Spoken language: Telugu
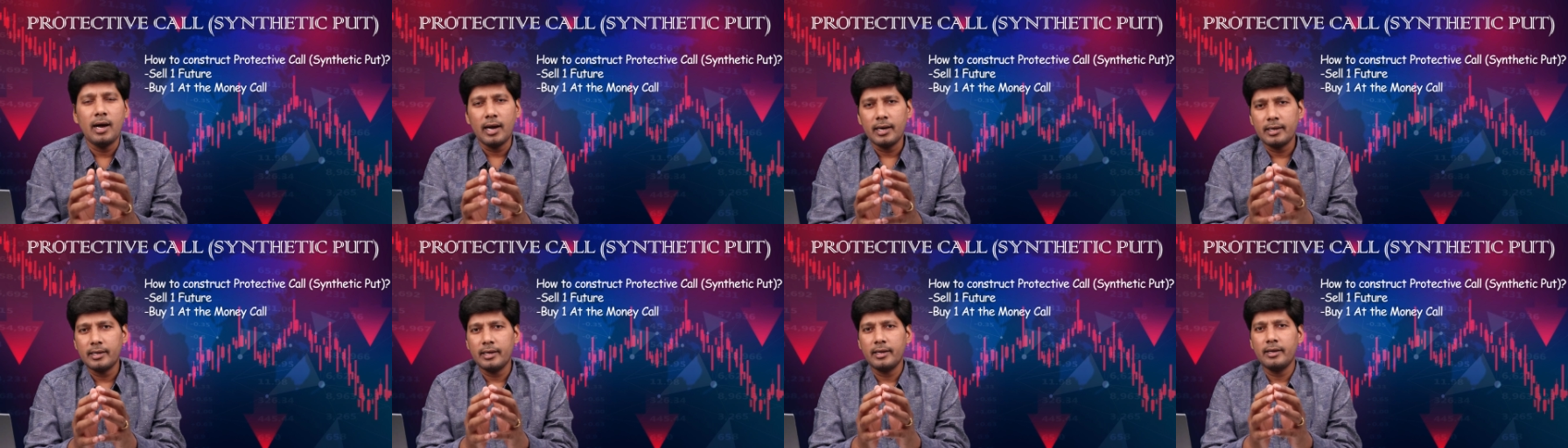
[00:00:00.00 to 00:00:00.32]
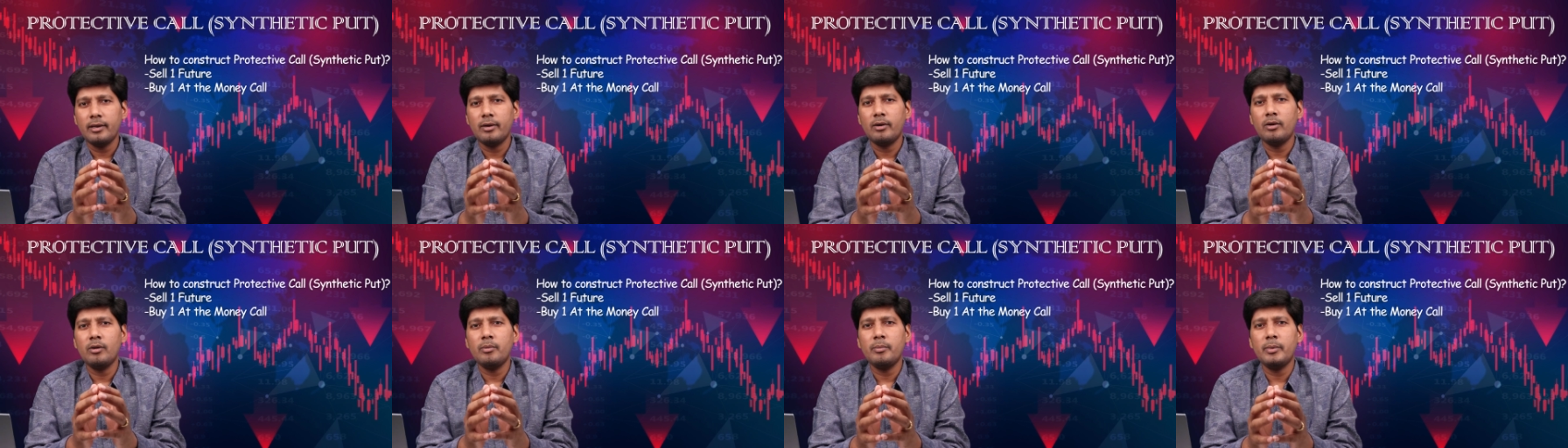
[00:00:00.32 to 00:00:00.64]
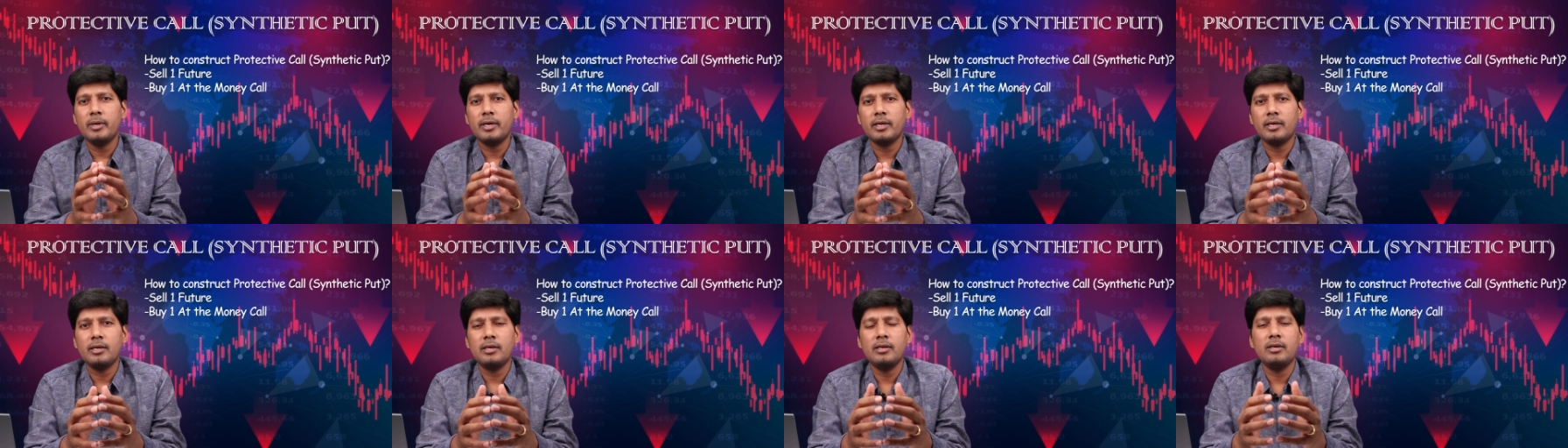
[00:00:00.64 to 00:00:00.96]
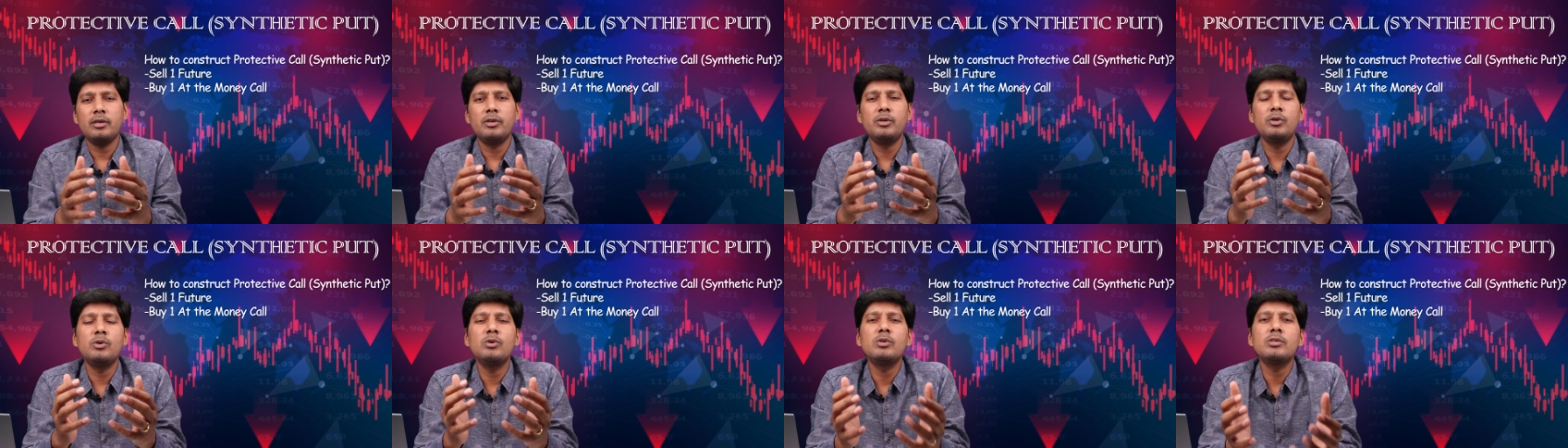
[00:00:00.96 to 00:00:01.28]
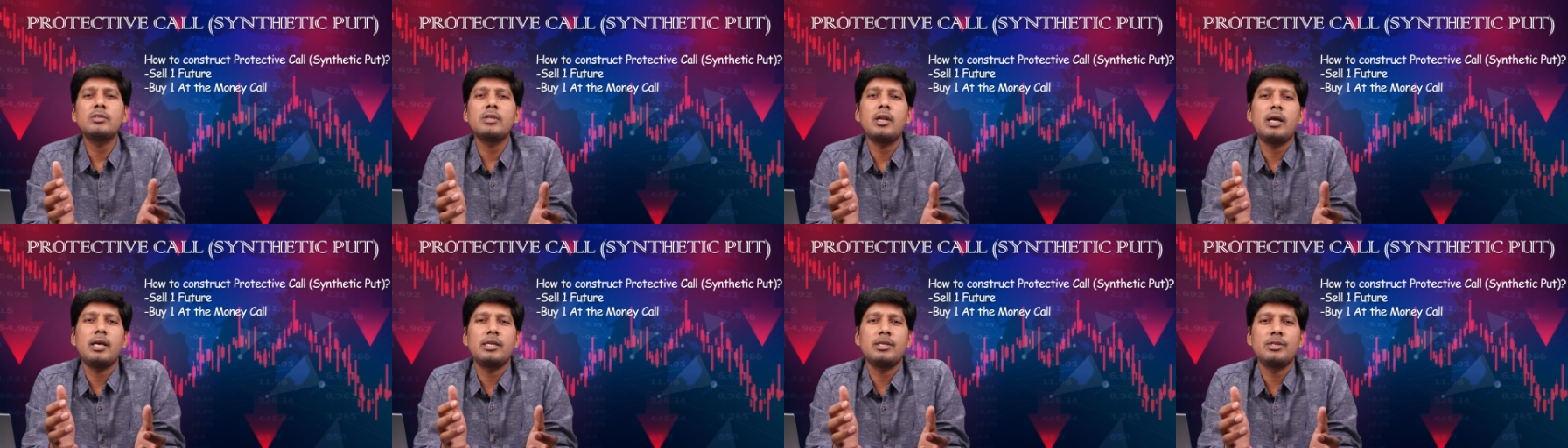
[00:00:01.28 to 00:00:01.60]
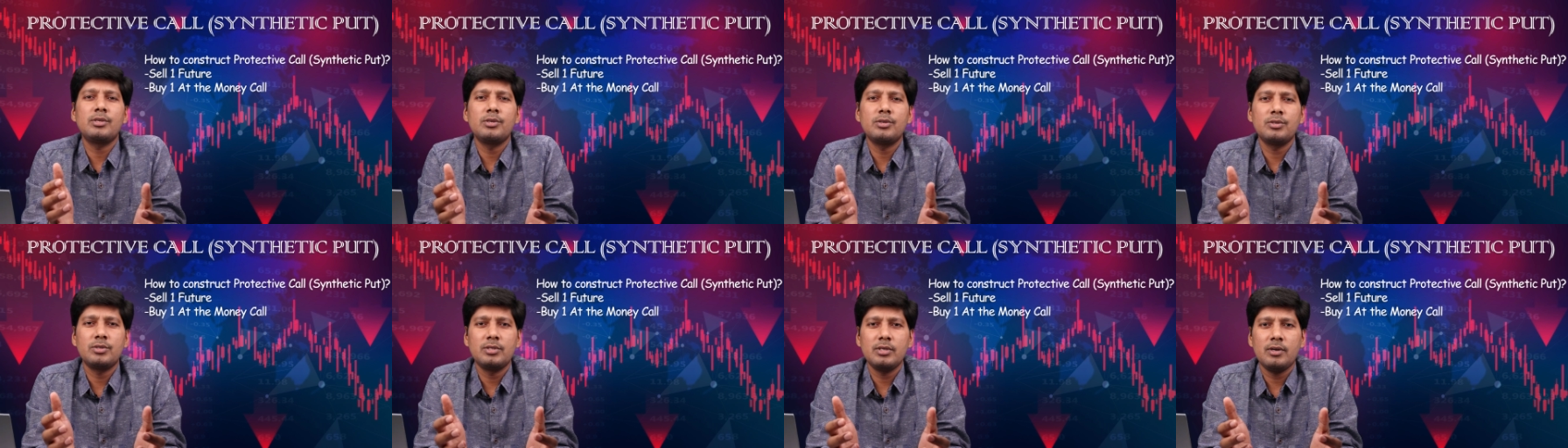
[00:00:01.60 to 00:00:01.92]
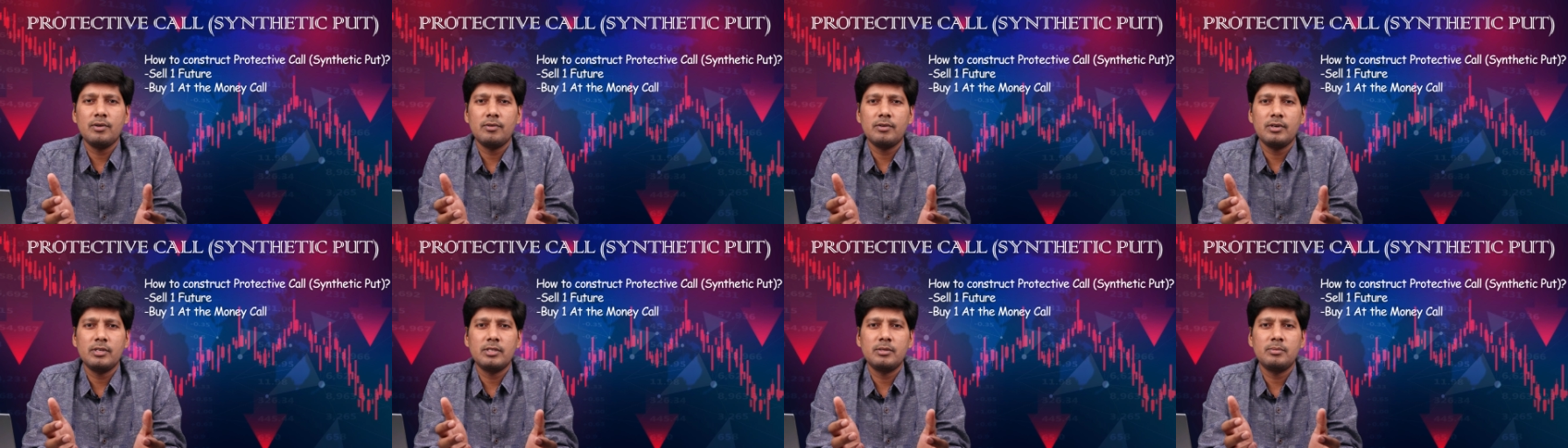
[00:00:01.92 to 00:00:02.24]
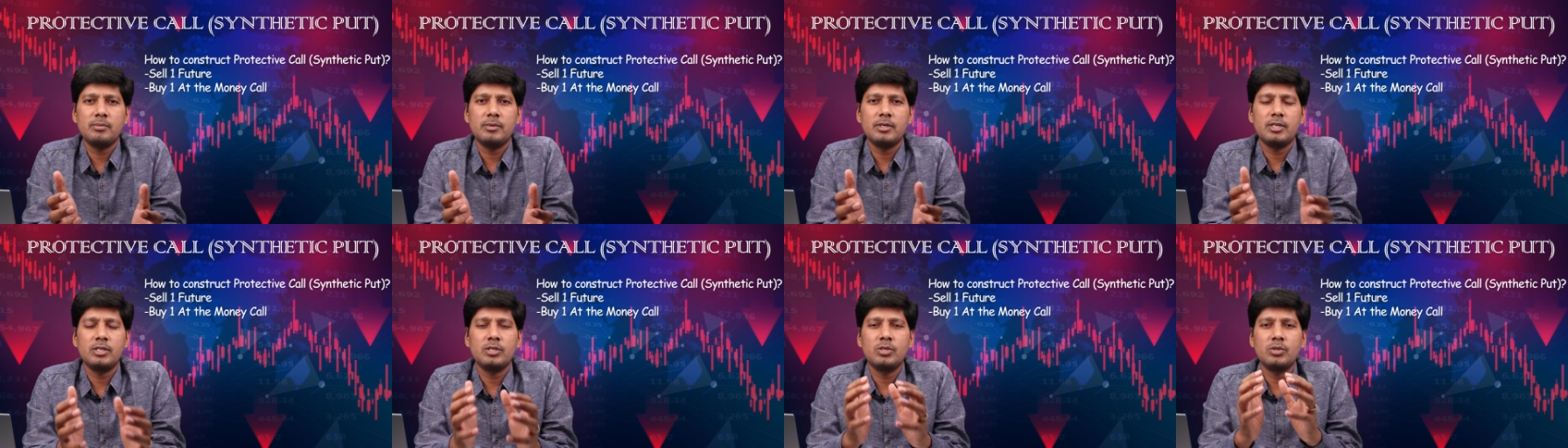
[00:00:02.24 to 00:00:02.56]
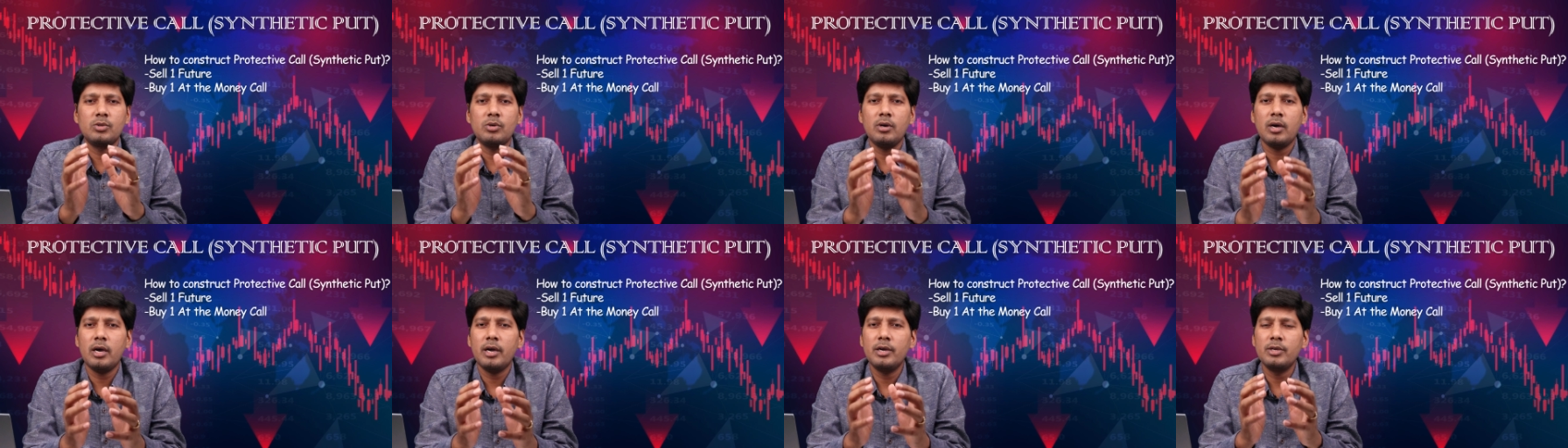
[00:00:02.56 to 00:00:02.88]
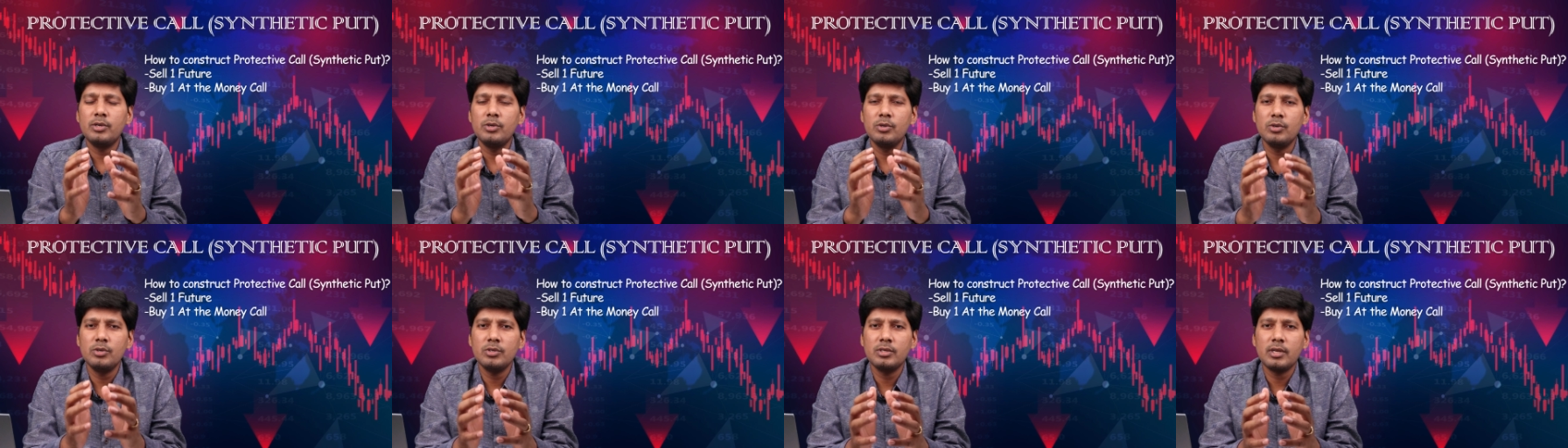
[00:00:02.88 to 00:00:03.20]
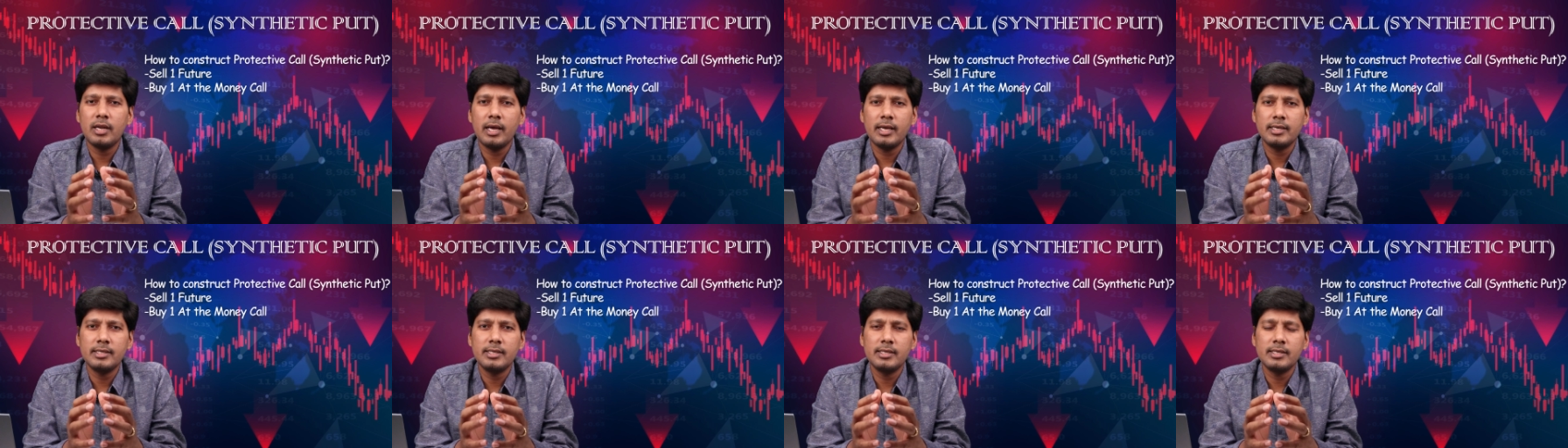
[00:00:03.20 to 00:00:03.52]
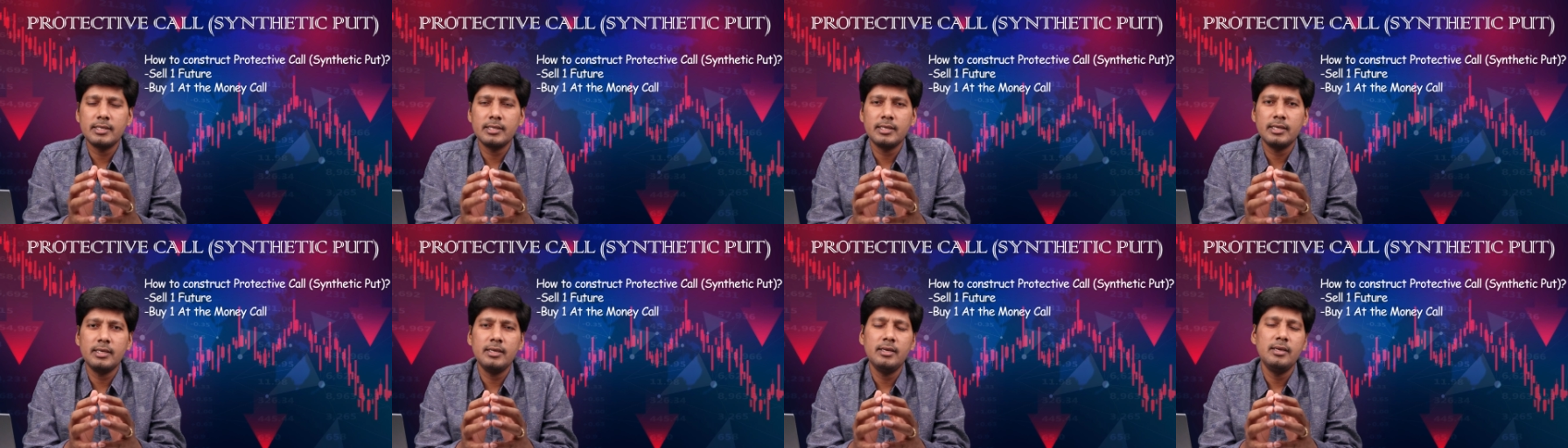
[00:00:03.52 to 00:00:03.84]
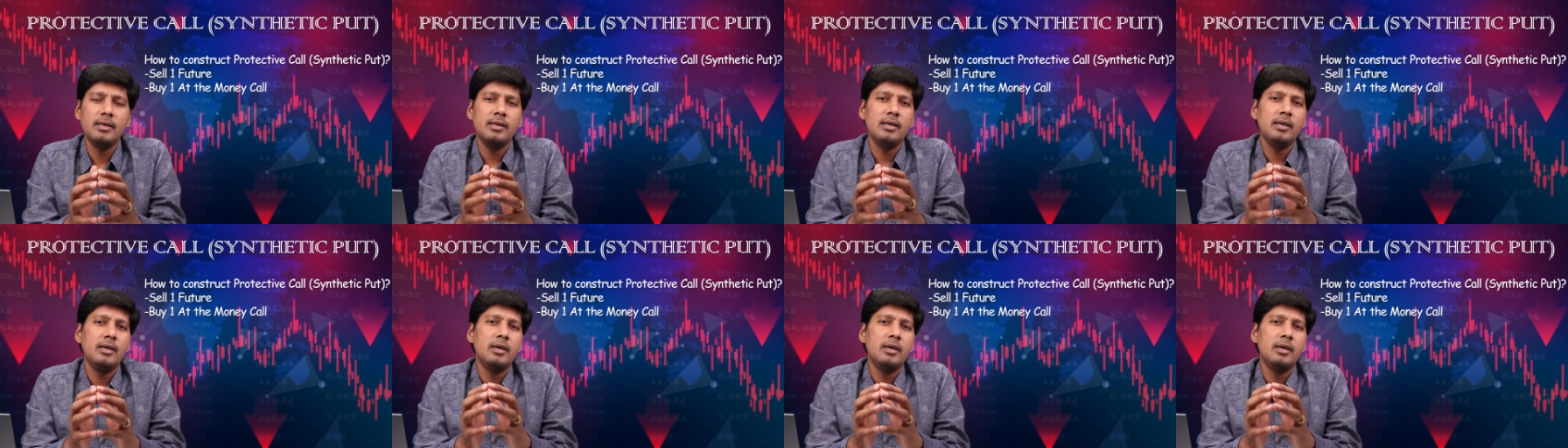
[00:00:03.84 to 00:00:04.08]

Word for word: ఆ టైంలో మనకి హ్యూజ్ లాసెస్ వచ్చే అవకాశం ఉంటుంది సో ఆ హ్యూజ్ లాసెస్ని